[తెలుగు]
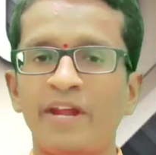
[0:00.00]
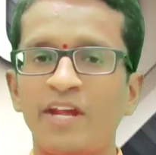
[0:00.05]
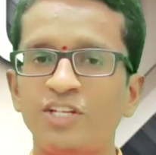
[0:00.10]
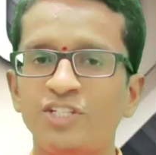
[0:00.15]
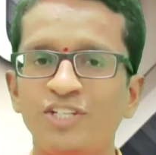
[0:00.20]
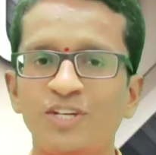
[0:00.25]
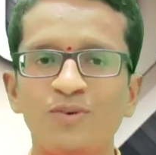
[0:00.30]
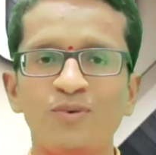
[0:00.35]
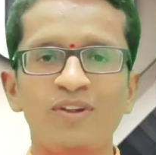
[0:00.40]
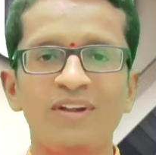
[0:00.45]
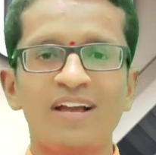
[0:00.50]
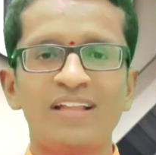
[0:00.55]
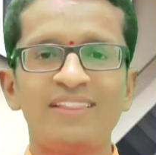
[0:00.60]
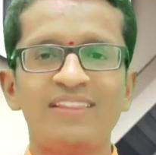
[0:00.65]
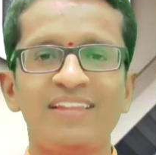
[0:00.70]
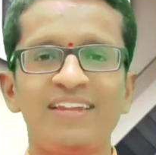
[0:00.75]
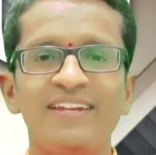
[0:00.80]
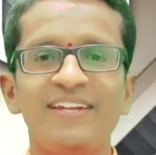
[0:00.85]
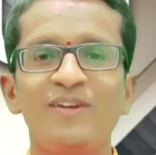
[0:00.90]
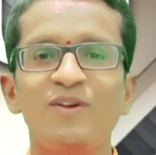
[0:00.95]
ప్రేక్షకులకు
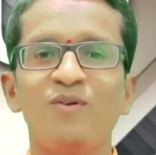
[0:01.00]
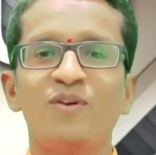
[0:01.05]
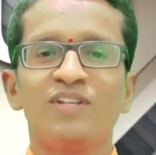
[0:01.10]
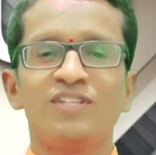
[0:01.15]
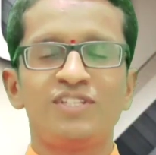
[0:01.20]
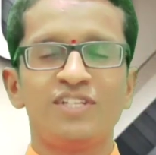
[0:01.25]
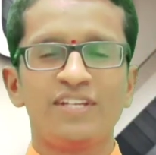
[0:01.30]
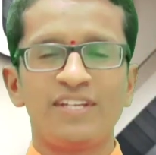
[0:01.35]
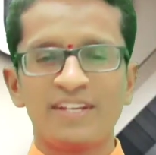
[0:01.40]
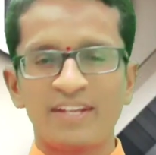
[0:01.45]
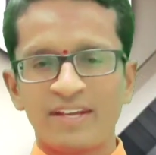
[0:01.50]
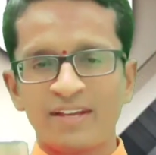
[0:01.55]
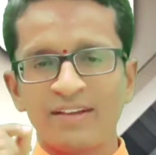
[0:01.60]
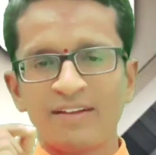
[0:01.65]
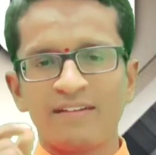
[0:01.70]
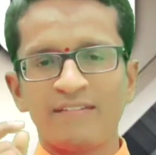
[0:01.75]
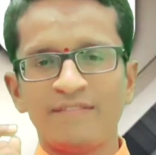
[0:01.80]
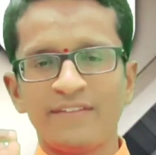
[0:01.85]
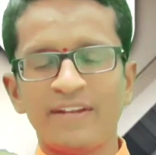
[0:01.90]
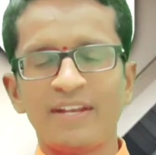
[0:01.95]
అందరికీ ఒక చిన్న
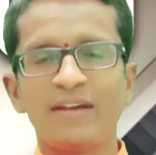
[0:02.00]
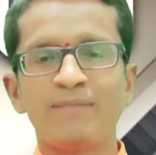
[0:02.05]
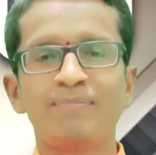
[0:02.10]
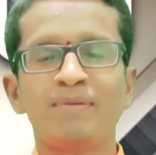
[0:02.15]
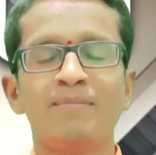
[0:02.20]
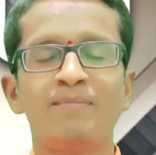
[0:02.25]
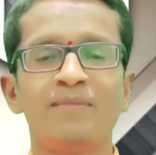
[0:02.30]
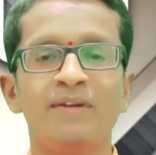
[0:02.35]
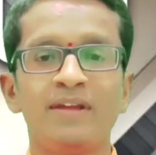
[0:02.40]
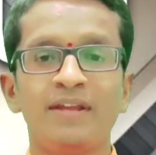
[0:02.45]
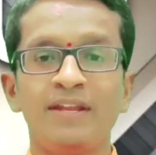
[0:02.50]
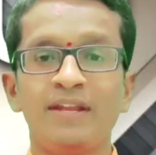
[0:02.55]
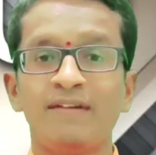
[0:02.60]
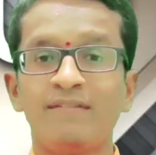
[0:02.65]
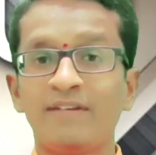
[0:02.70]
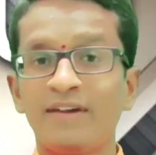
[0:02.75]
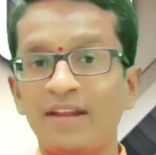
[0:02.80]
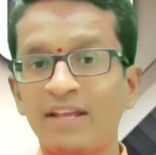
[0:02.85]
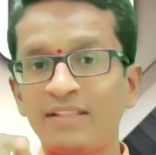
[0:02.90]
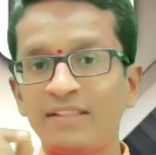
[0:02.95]
విన్నపం
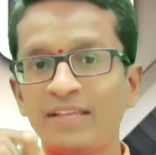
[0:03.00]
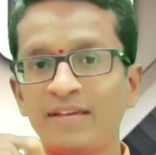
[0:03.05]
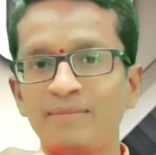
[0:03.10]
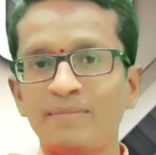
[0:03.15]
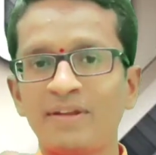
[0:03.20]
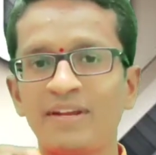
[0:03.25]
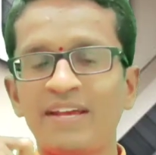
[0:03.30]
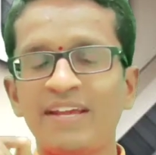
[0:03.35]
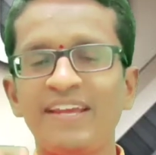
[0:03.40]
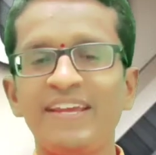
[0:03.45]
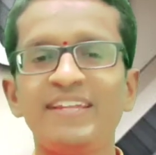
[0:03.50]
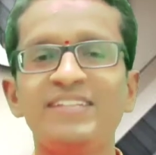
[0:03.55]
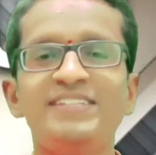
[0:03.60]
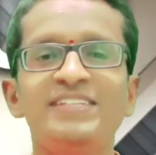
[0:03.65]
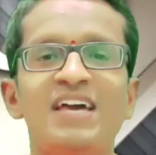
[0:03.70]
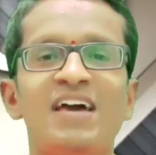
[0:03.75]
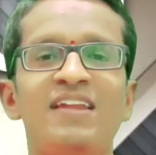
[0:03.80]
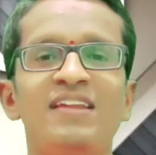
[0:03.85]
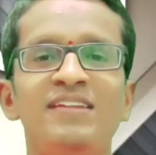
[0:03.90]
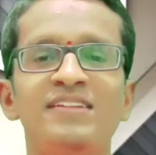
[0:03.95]
ఎవరైతే మన ఈ
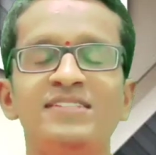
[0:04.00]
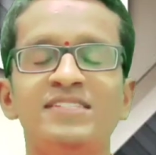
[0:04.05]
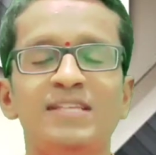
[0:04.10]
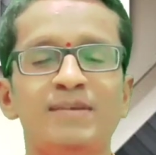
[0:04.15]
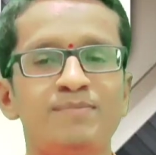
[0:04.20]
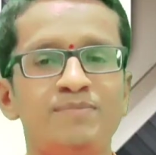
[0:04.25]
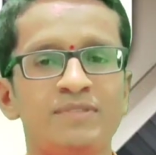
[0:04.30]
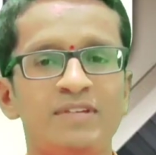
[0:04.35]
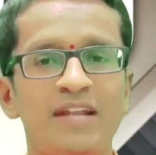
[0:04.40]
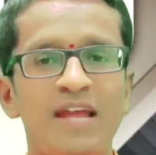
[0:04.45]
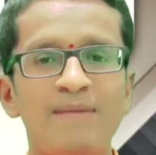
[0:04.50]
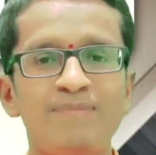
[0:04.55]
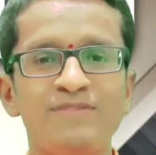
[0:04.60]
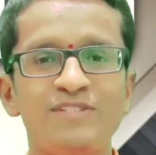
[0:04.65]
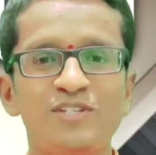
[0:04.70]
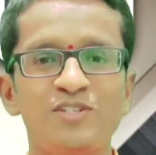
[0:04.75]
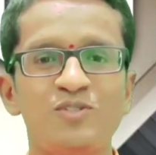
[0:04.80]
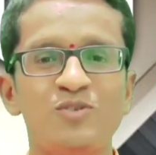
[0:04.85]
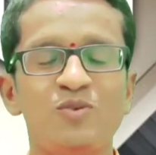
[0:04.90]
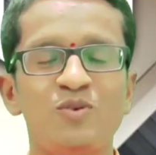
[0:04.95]
ఛానల్ని సబ్స్క్రైబ్
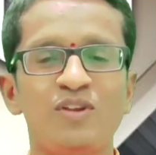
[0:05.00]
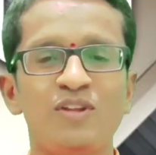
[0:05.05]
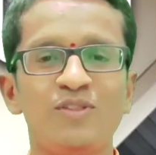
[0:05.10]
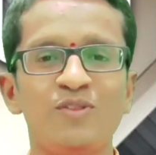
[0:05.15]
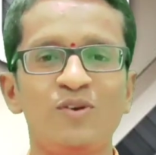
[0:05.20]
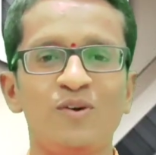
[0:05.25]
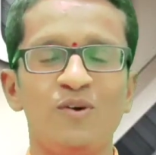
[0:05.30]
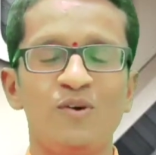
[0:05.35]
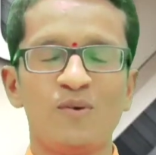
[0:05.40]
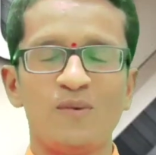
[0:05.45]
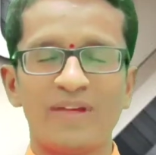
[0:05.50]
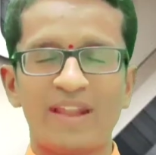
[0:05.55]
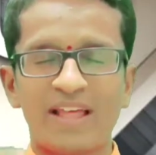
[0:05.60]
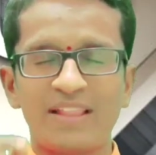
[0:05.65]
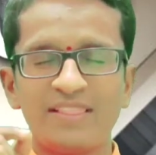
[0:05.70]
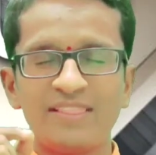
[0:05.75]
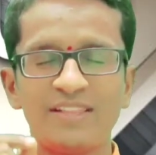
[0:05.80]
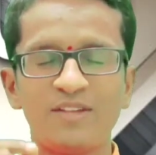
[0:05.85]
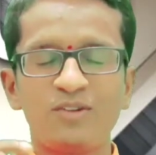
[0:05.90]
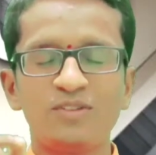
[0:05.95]
చేసుకోలేదో
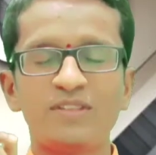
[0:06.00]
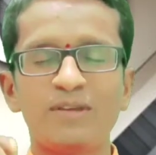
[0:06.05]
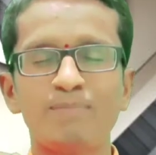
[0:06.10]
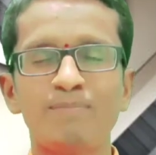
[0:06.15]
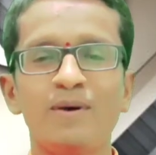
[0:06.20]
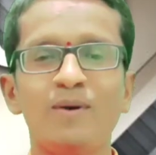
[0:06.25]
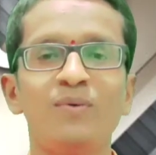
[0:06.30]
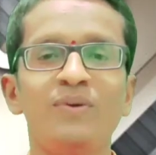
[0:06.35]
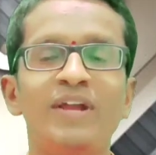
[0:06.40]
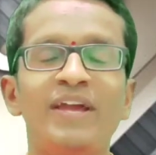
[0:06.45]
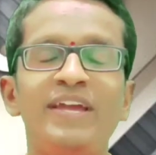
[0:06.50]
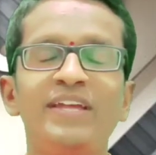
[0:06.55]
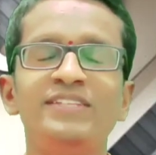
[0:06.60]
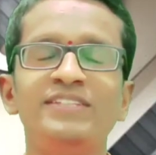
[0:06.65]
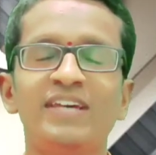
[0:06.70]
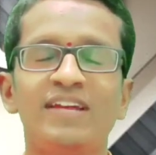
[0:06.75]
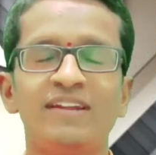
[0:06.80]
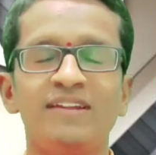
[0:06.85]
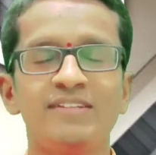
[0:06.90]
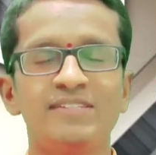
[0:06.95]
వాళ్ళందరూ తప్పకుండా ఈ
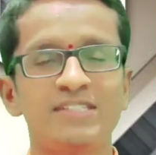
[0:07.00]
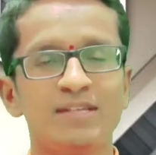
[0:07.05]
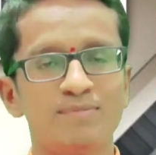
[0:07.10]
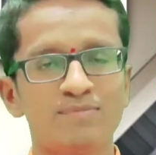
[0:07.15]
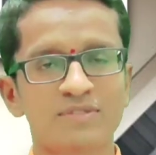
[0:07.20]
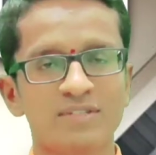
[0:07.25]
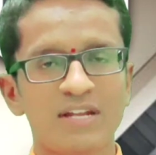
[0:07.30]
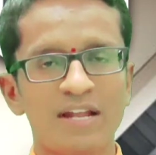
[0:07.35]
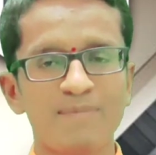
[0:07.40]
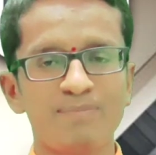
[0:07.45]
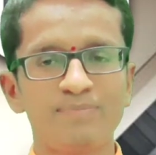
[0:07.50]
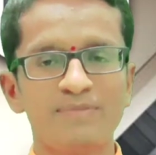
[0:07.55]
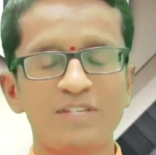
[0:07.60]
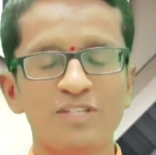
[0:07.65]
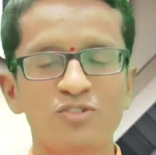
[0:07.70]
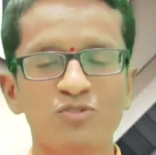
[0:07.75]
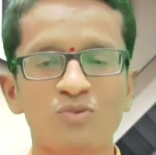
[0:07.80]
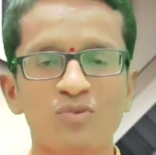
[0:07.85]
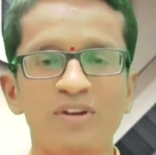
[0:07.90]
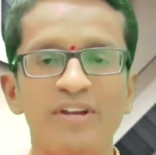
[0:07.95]
ఛానల్ని సబ్స్క్రైబ్
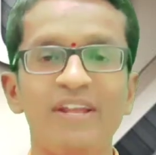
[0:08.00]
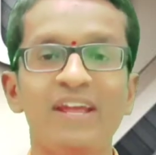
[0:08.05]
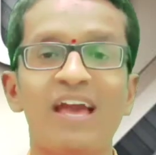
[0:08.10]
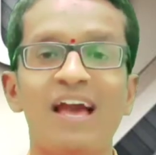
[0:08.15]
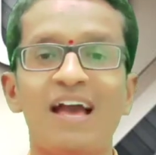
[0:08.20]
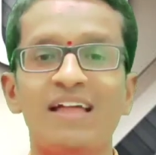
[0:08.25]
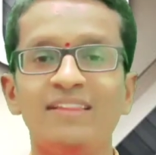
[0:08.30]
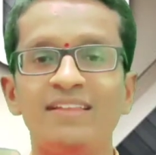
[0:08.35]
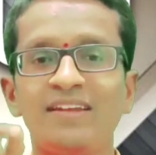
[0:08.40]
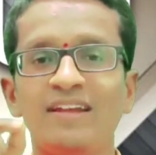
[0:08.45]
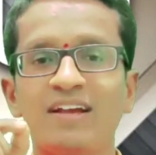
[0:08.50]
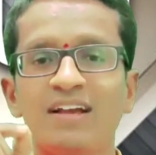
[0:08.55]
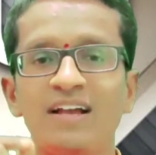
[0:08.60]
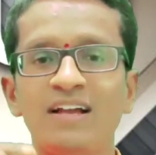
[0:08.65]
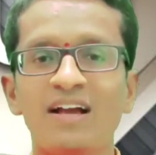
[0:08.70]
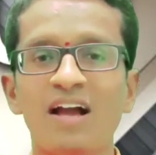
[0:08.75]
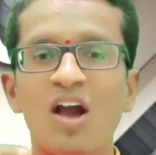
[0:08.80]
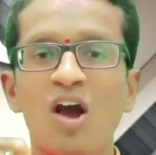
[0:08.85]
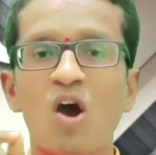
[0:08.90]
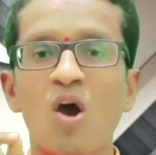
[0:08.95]
చేసుకోండి అదే
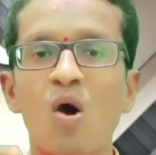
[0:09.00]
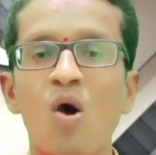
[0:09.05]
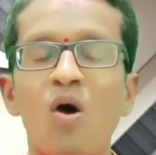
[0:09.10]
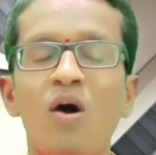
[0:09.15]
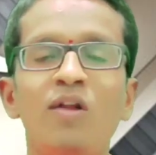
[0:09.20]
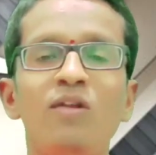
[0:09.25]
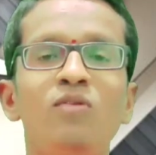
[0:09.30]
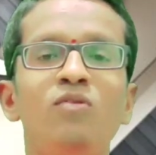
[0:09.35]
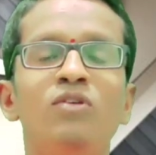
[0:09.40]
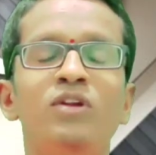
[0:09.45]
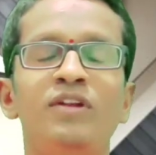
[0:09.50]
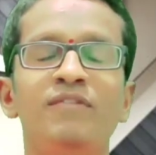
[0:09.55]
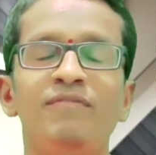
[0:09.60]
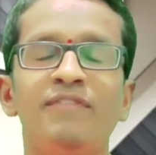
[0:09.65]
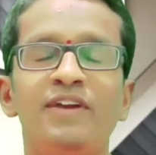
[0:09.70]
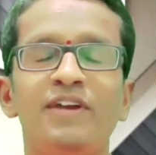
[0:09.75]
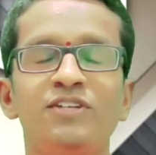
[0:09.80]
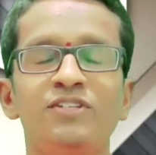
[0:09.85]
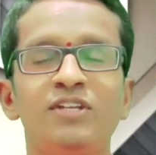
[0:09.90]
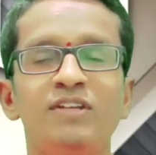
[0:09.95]
రకంగా ఆల్
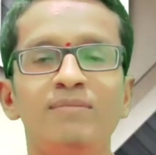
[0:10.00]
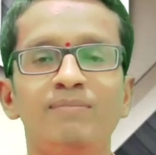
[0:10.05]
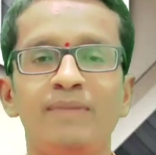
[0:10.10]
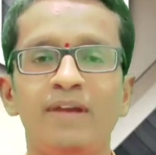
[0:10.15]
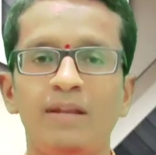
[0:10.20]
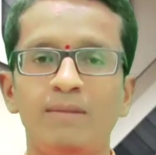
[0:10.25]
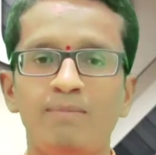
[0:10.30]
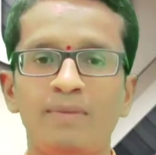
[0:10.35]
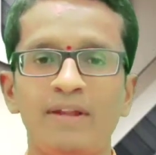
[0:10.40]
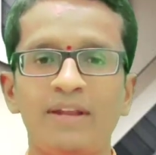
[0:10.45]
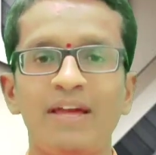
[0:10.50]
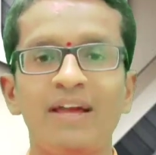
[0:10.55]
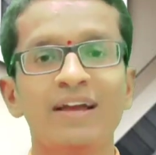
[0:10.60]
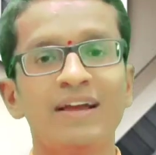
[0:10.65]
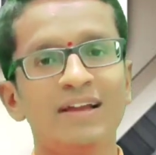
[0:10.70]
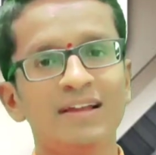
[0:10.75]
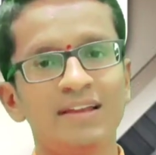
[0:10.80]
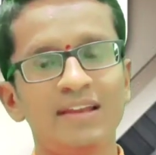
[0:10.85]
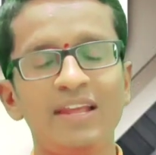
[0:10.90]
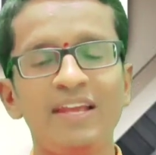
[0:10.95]
నోటిఫికేషన్ బెల్ పైన
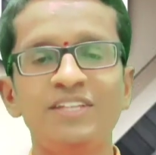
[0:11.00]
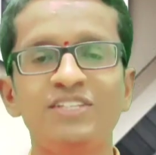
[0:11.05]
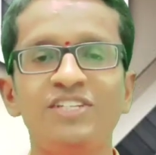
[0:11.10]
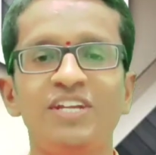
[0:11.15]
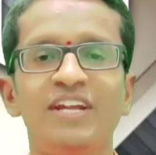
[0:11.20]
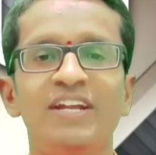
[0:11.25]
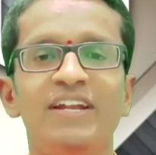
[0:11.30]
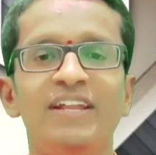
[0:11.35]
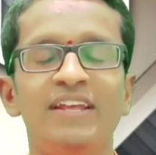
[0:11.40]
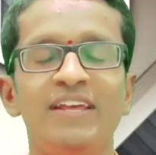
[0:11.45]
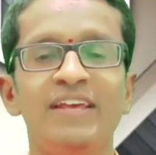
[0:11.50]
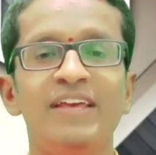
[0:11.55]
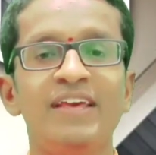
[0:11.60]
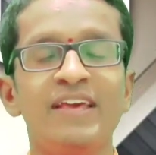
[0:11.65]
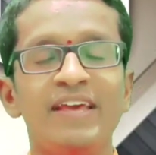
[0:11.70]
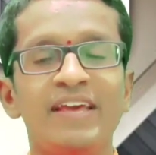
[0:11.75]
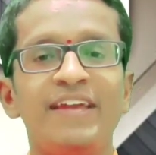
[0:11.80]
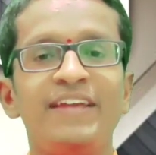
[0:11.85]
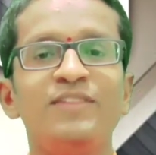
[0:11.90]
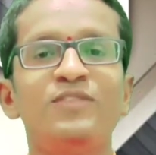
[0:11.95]
క్లిక్ చేయండి
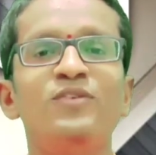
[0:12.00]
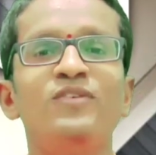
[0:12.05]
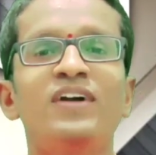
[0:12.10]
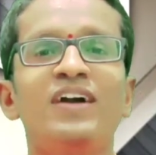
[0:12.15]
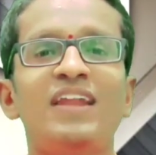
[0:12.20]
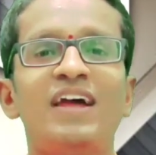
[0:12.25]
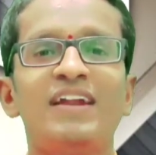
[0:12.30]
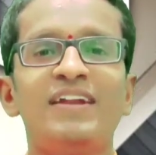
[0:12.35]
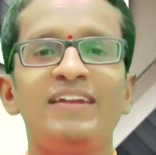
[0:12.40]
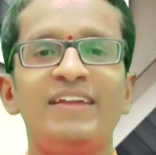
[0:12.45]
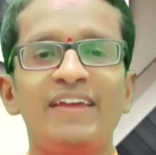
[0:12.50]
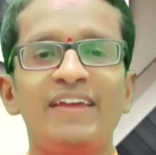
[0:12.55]
ఎందుకలా